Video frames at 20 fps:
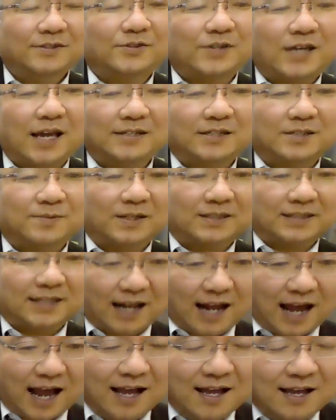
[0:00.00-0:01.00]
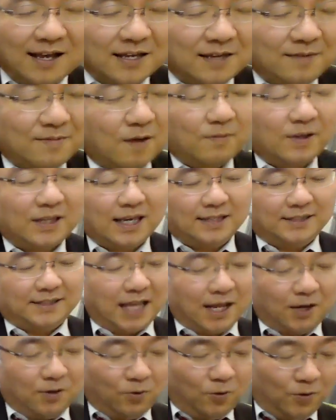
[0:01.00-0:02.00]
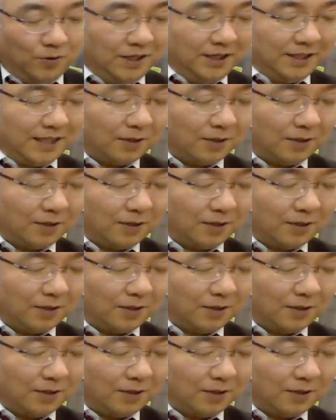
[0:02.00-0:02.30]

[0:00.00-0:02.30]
受験しますから今まで下の方に